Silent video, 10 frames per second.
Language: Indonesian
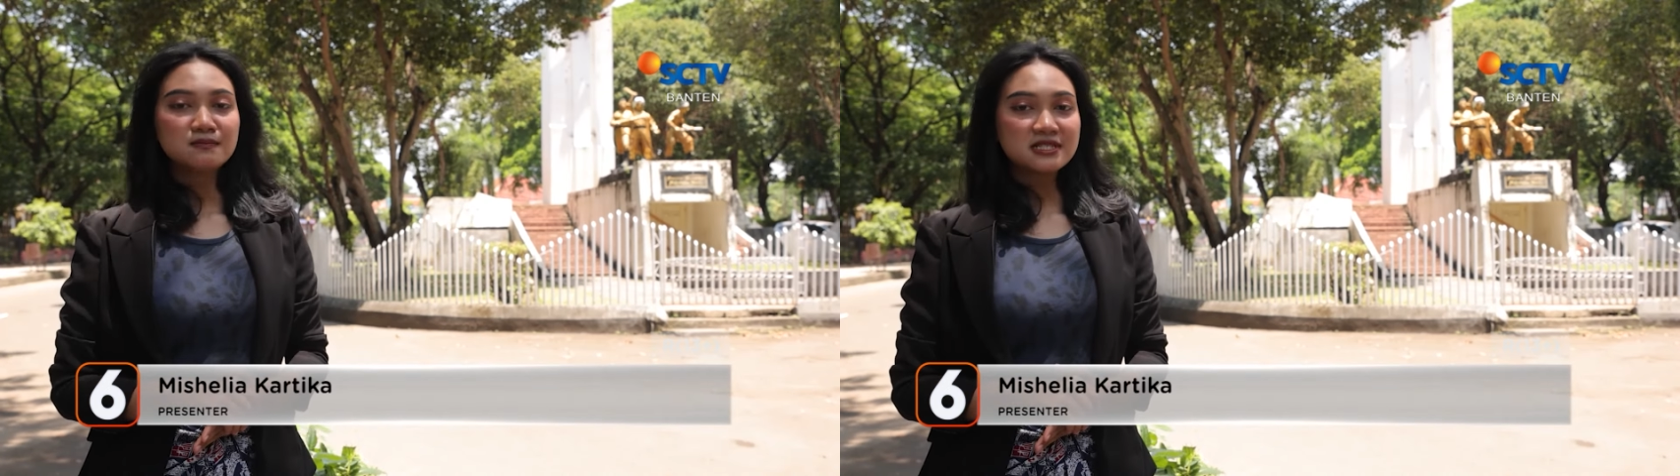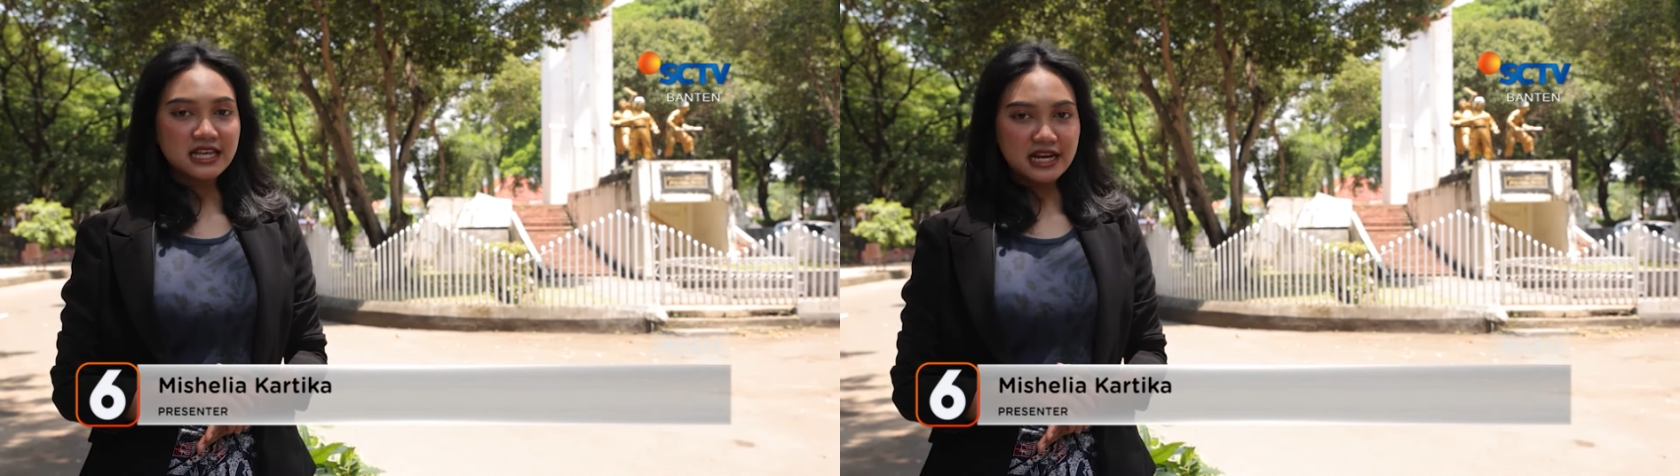
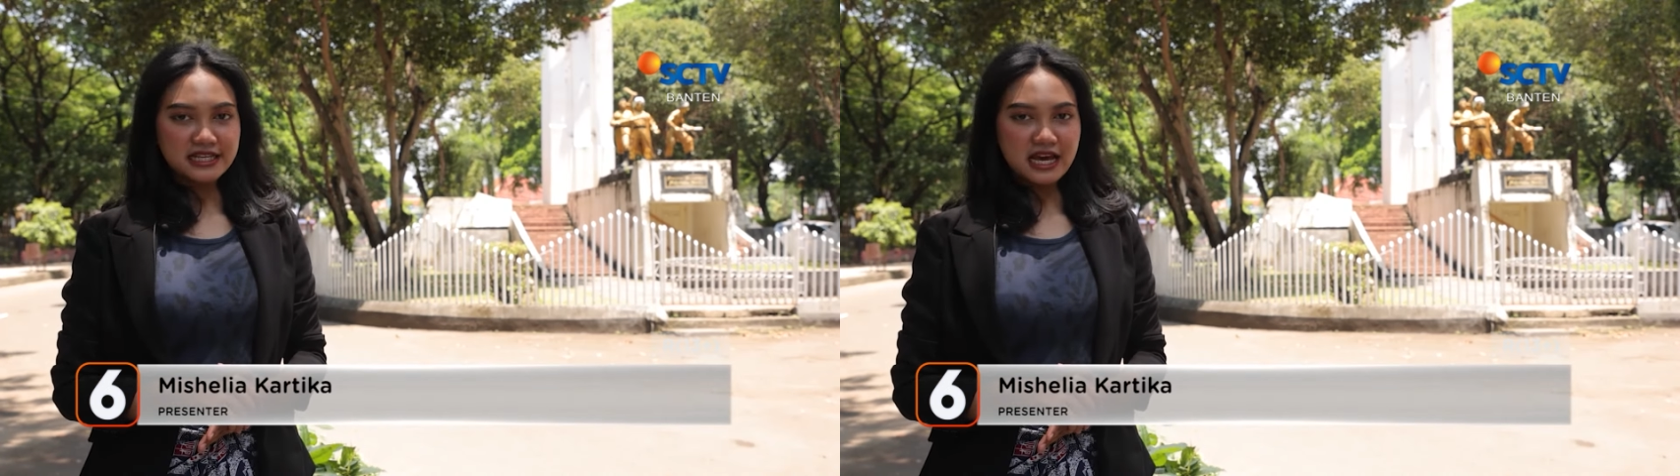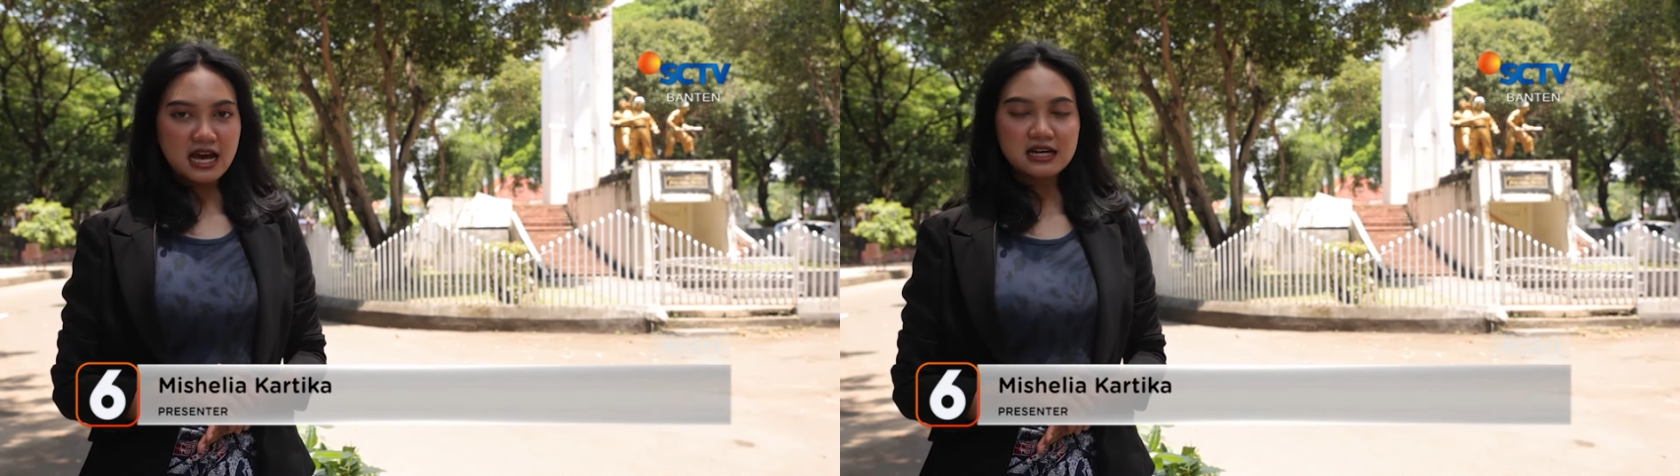
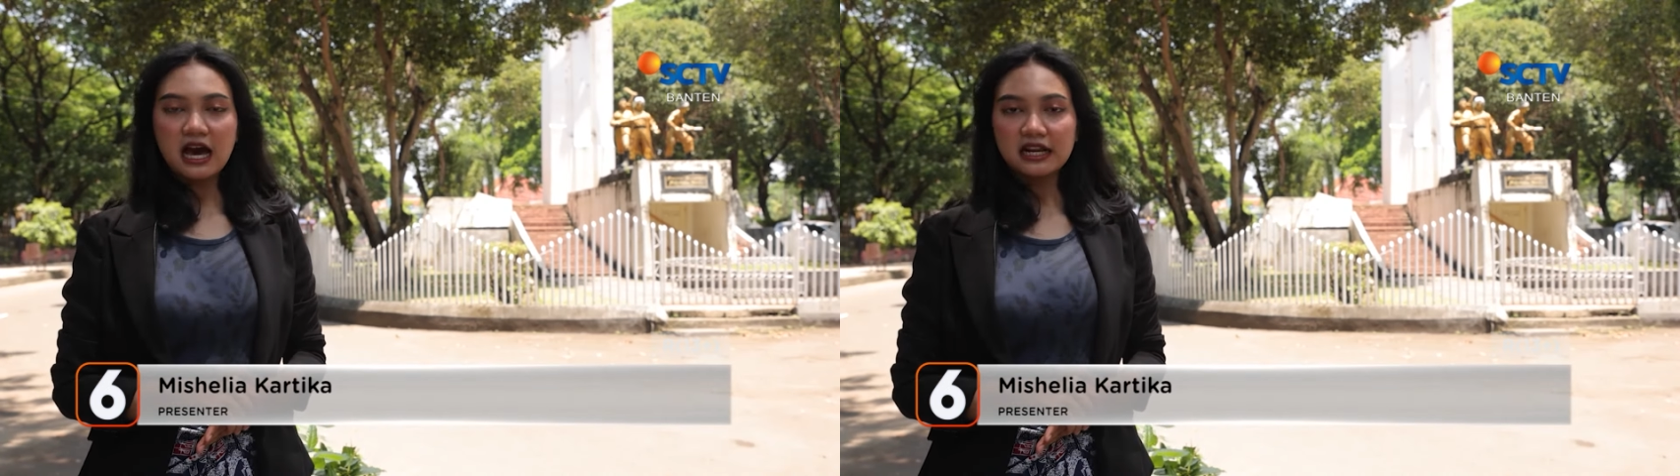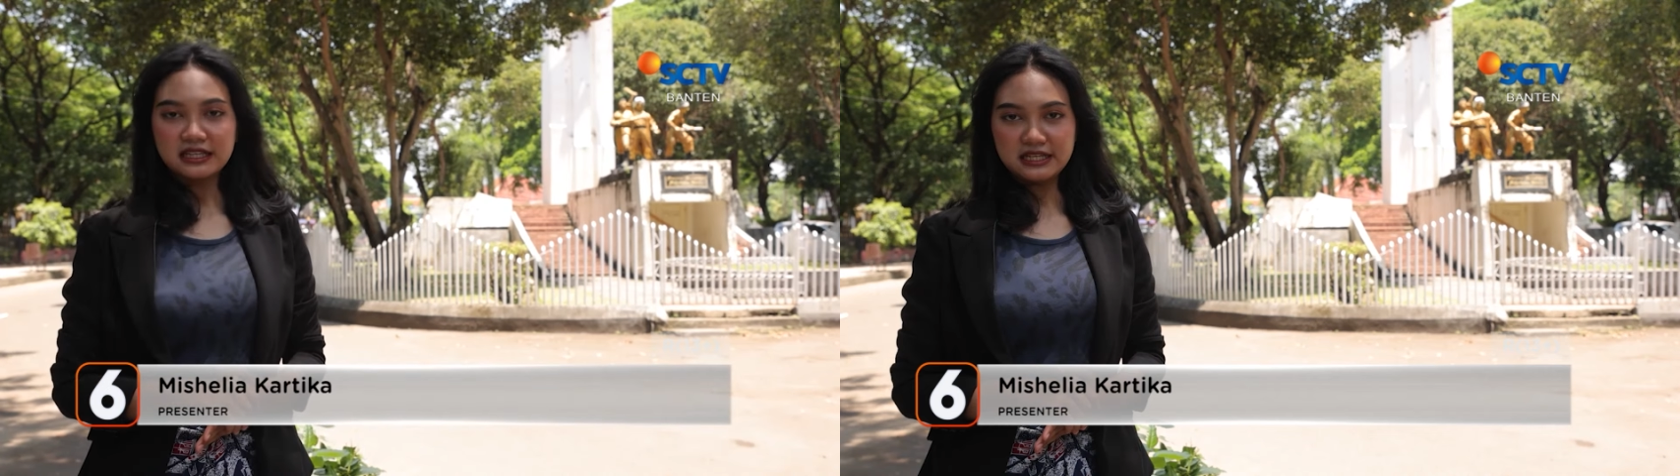Miselia
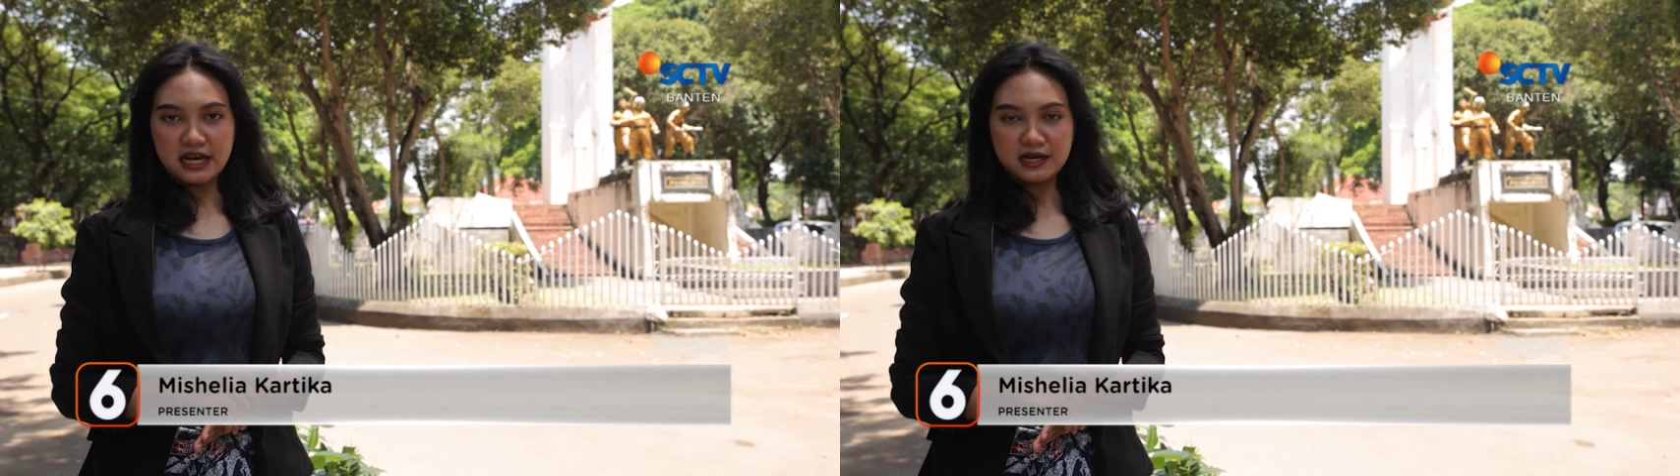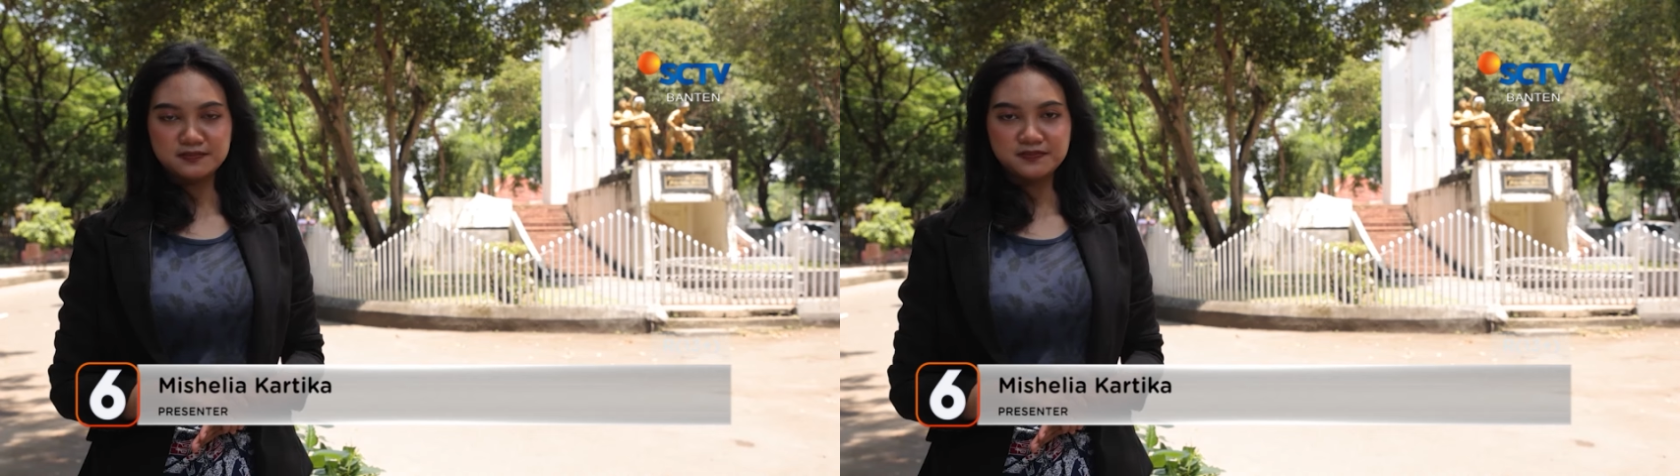
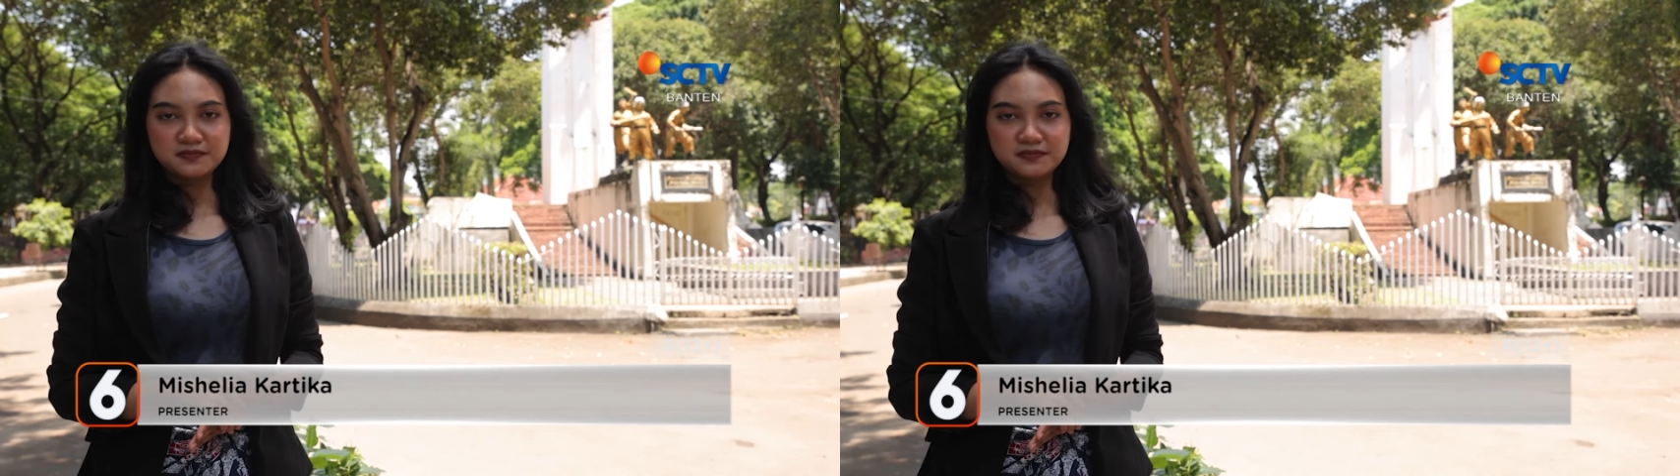Kartika.